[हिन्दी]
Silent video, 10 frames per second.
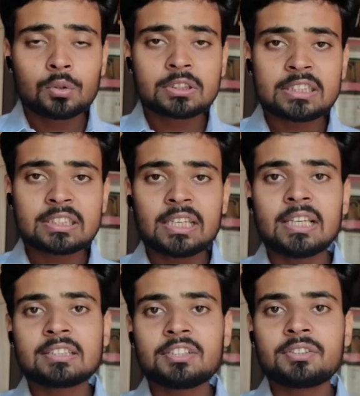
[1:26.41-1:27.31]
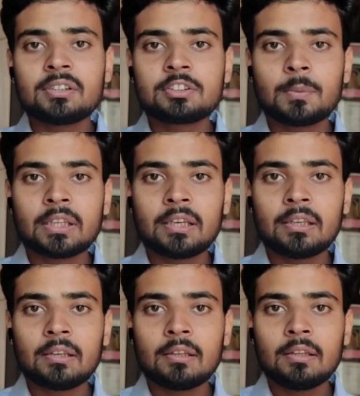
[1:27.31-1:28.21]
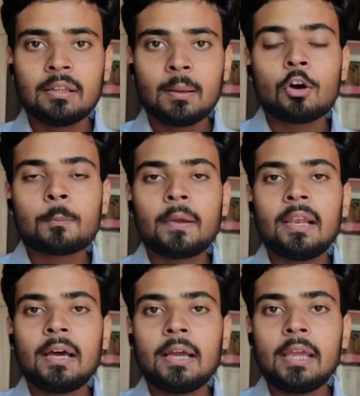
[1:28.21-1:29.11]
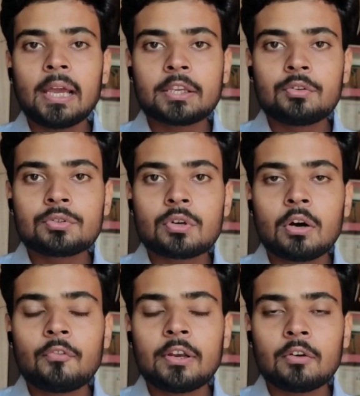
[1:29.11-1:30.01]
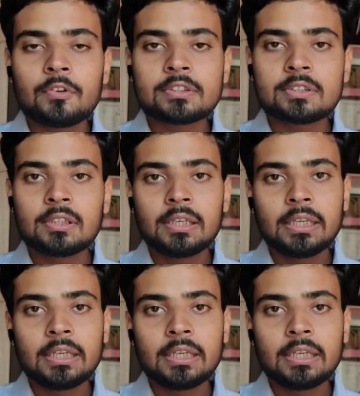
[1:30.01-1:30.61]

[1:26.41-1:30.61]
उसके सही एसेंशियल्स बताए हैं और पहला है अक्यूज ऑफ एन ऑफेंस